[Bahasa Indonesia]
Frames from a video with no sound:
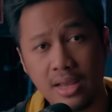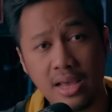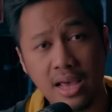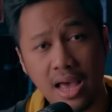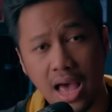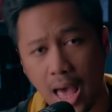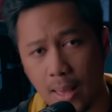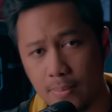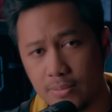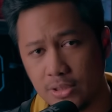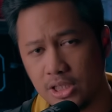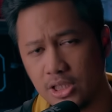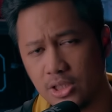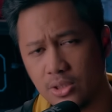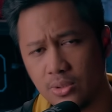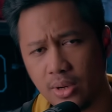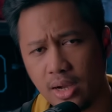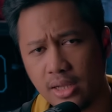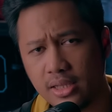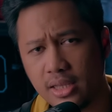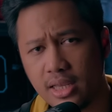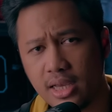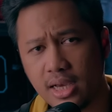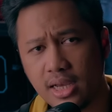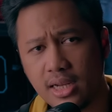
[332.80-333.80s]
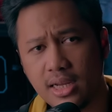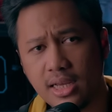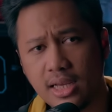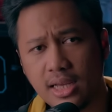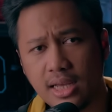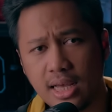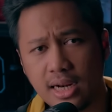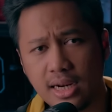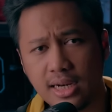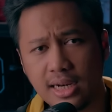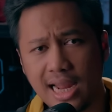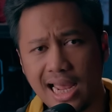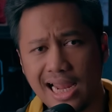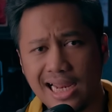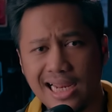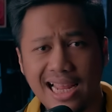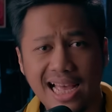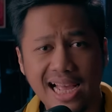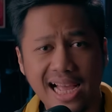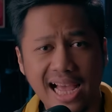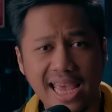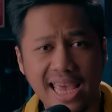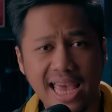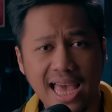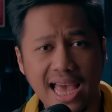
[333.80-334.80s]
Abis itu katanya kedengar nada
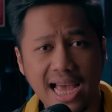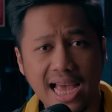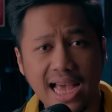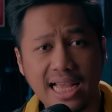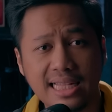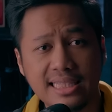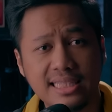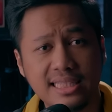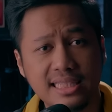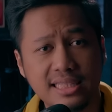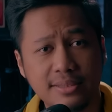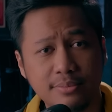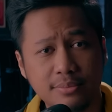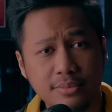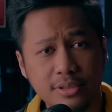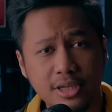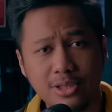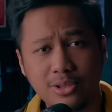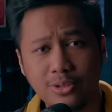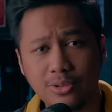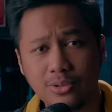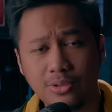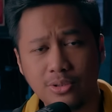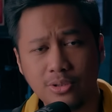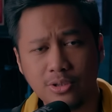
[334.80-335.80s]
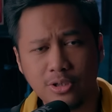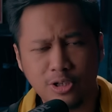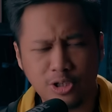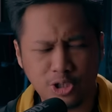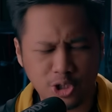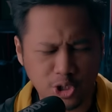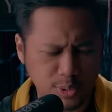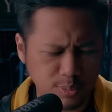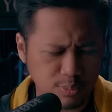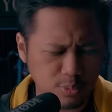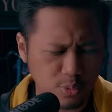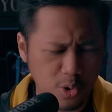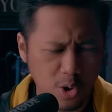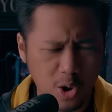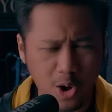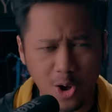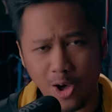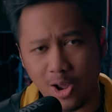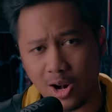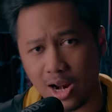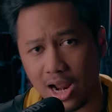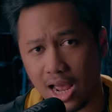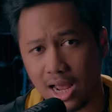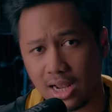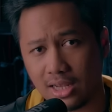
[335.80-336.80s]
kayak ngancem gitu. Semua
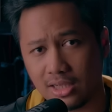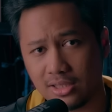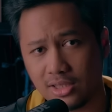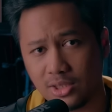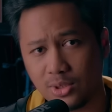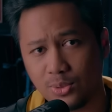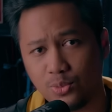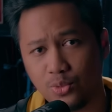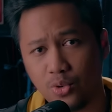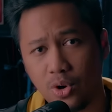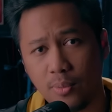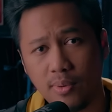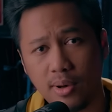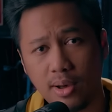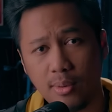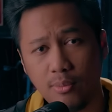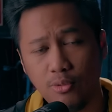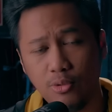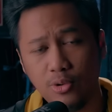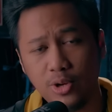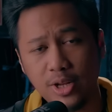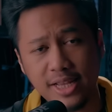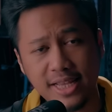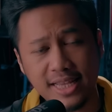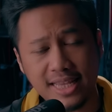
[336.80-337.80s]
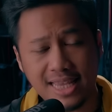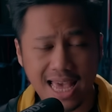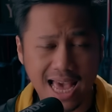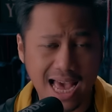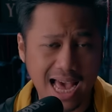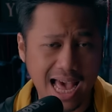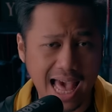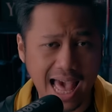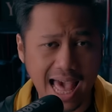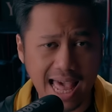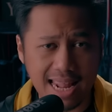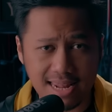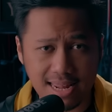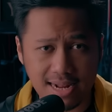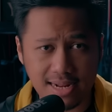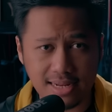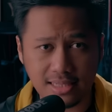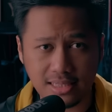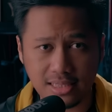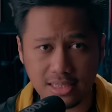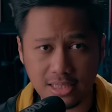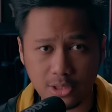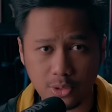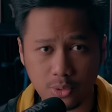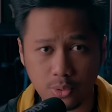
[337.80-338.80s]
orang, semua pengemudi yang ada di
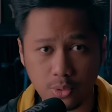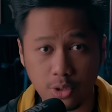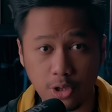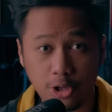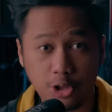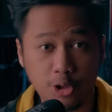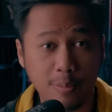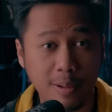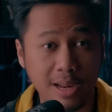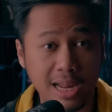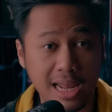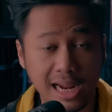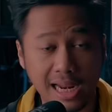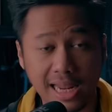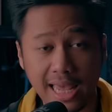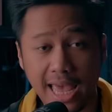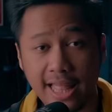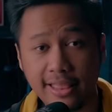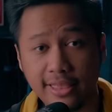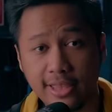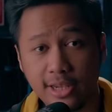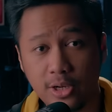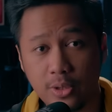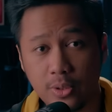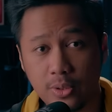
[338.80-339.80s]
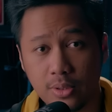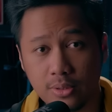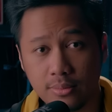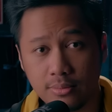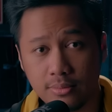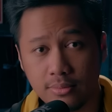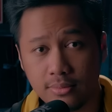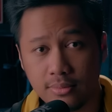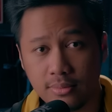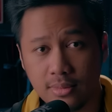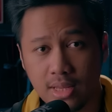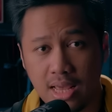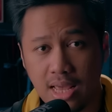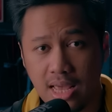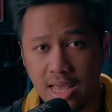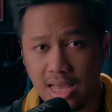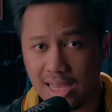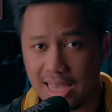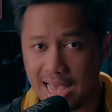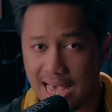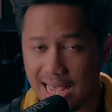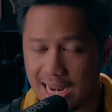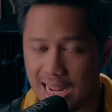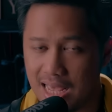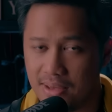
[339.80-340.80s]
situ itu pada ngeliatin dong.
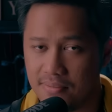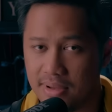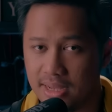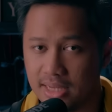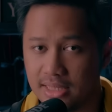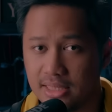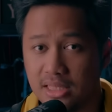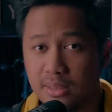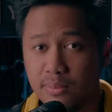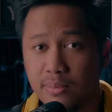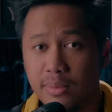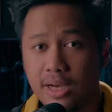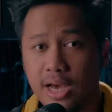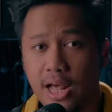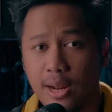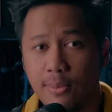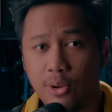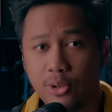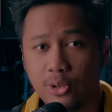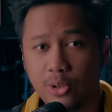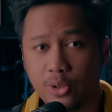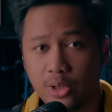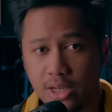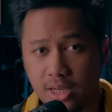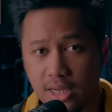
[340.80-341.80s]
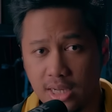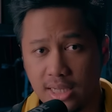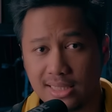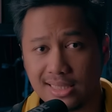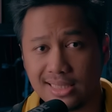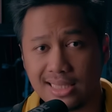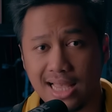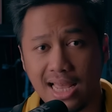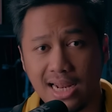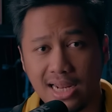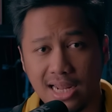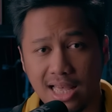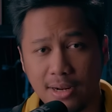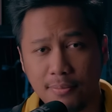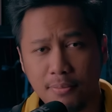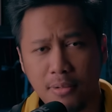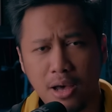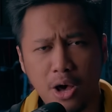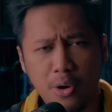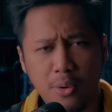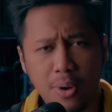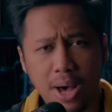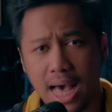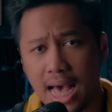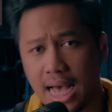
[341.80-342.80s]
Gak lama si begal motor ini sadar
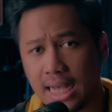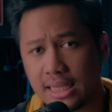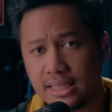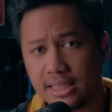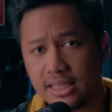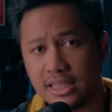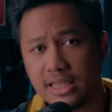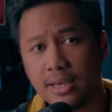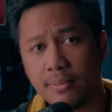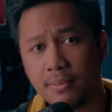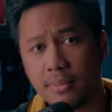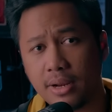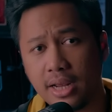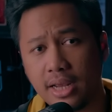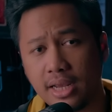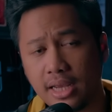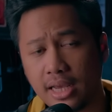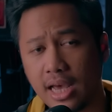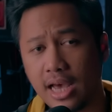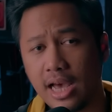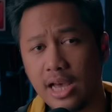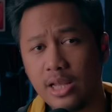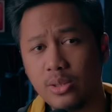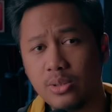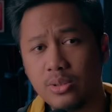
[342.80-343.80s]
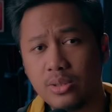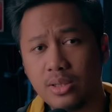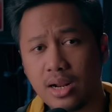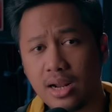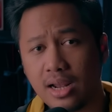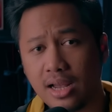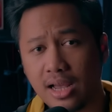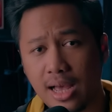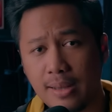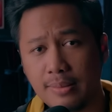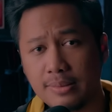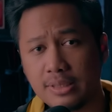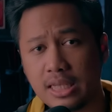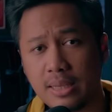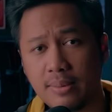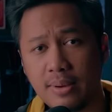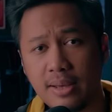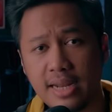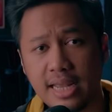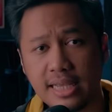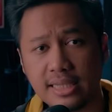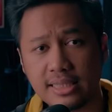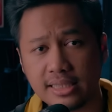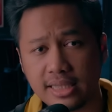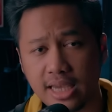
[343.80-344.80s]
bahwa aksinya mereka itu terekam sama
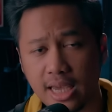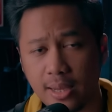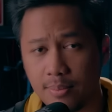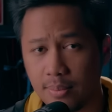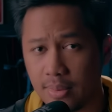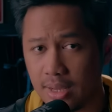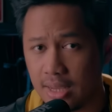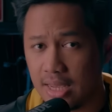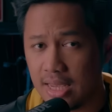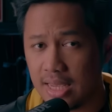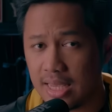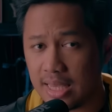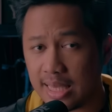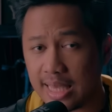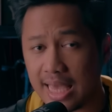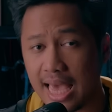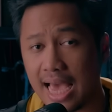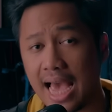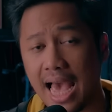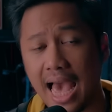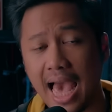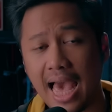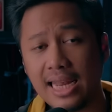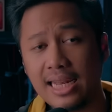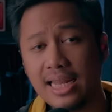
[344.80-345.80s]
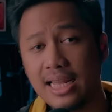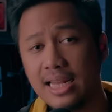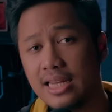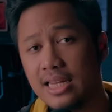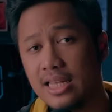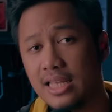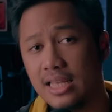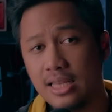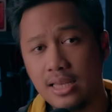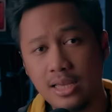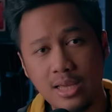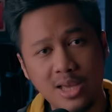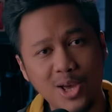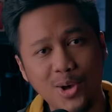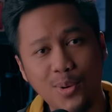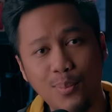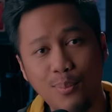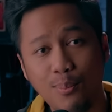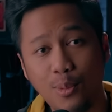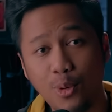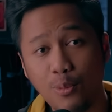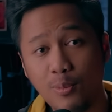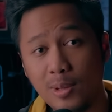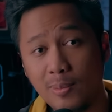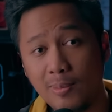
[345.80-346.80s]
dashcam yang ada di
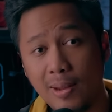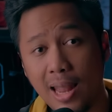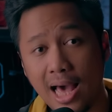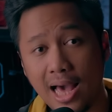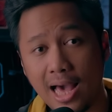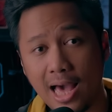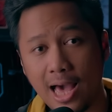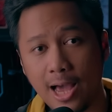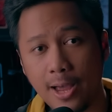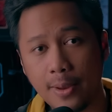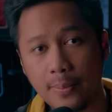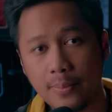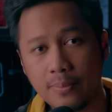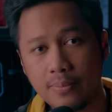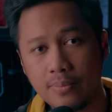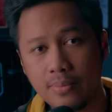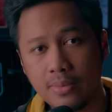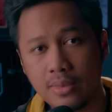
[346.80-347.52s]
mobil belakang.